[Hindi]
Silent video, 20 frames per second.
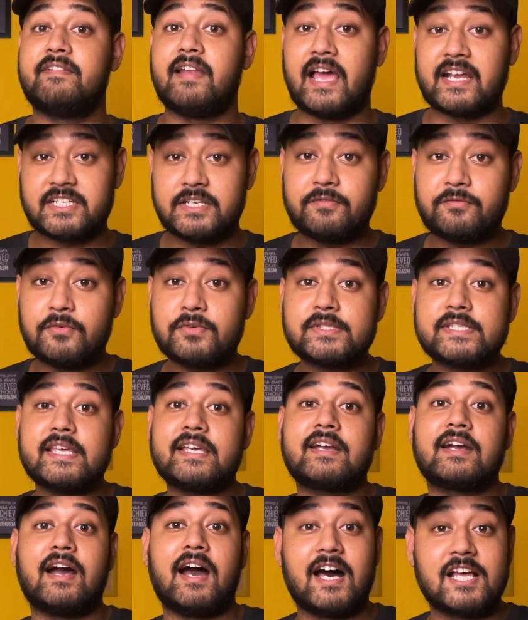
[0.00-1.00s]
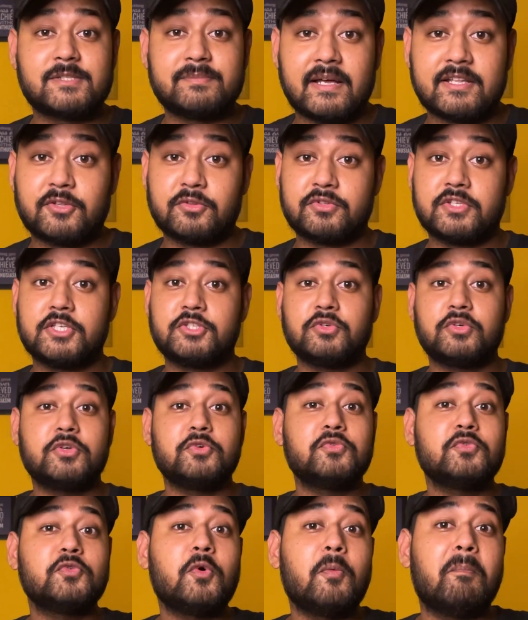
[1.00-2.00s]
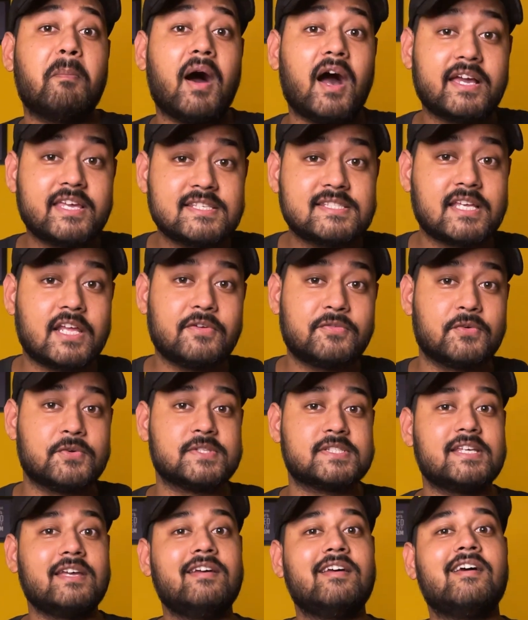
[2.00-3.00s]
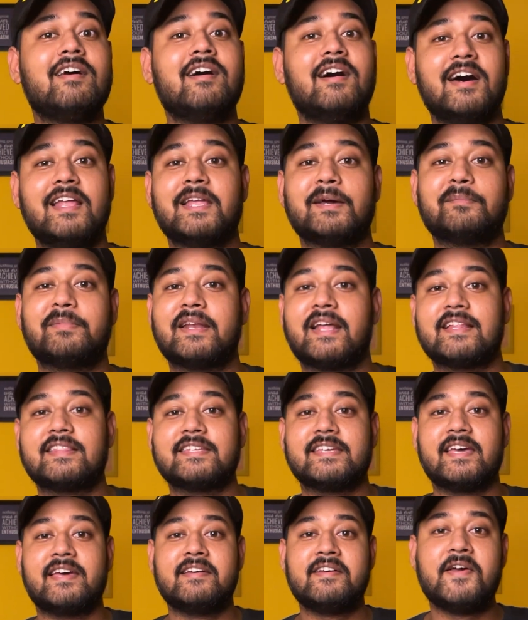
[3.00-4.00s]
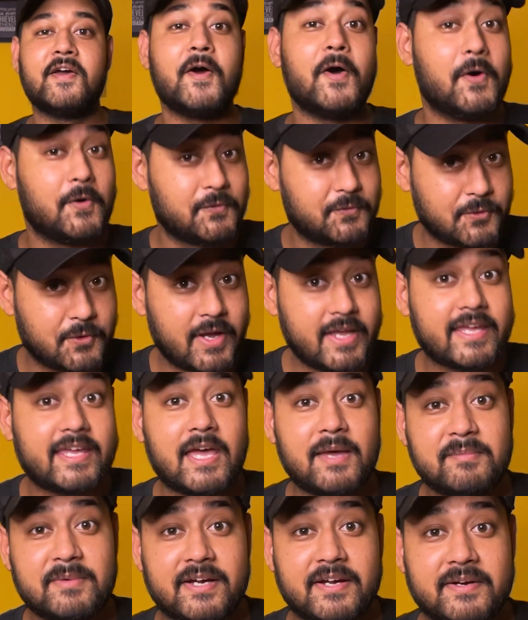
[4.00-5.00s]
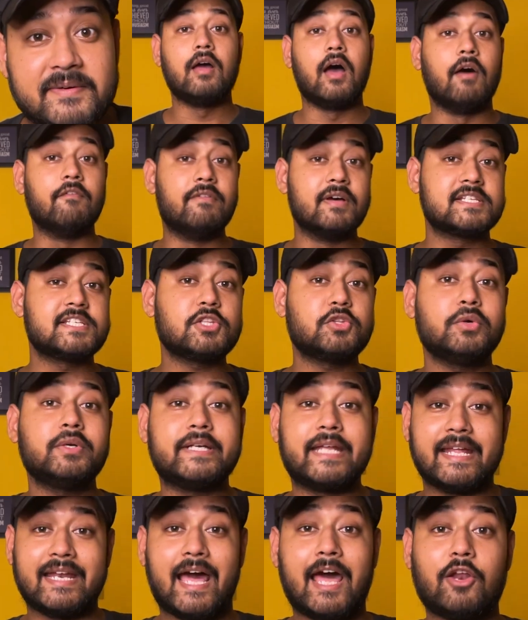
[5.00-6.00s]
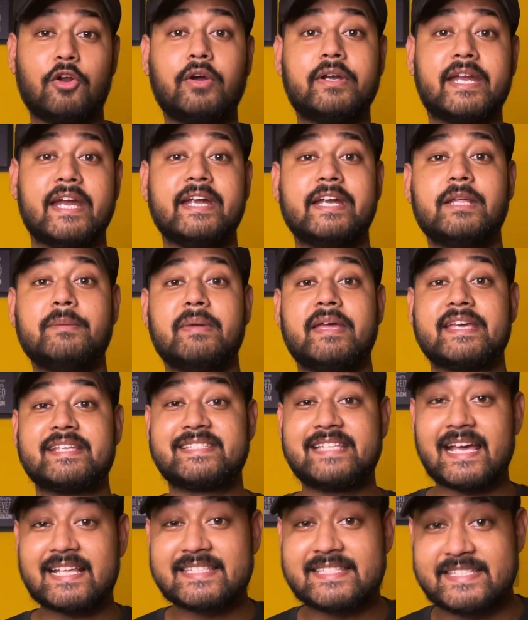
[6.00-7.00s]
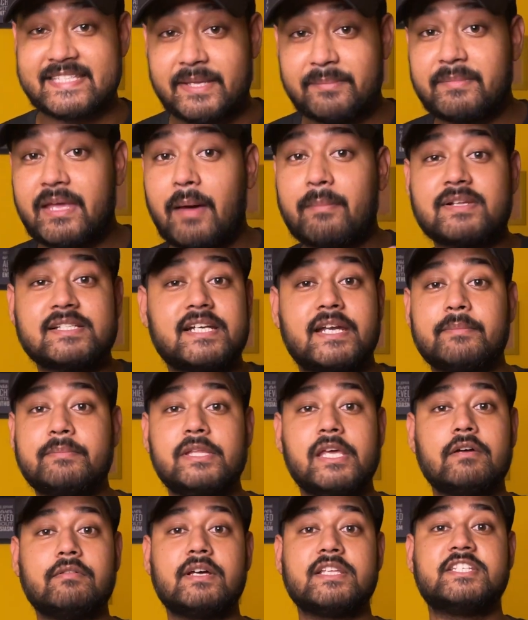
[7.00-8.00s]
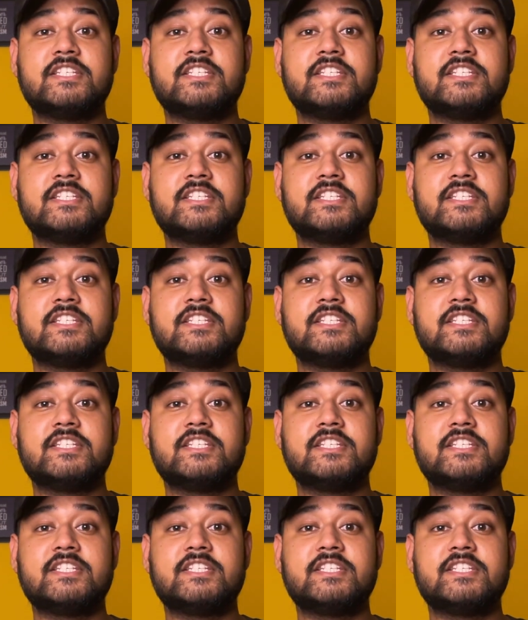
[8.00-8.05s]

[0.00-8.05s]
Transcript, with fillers: फ्लैगशिप फोन की एक खास बात होती है जो कि उनको बाकी सारे फोन से अलग बनाती है और वो है कैमरा अब वैसे तो 10R और टेंटी में एक्जैक्ट सेम कैमरा सेटअप दिया हुआ है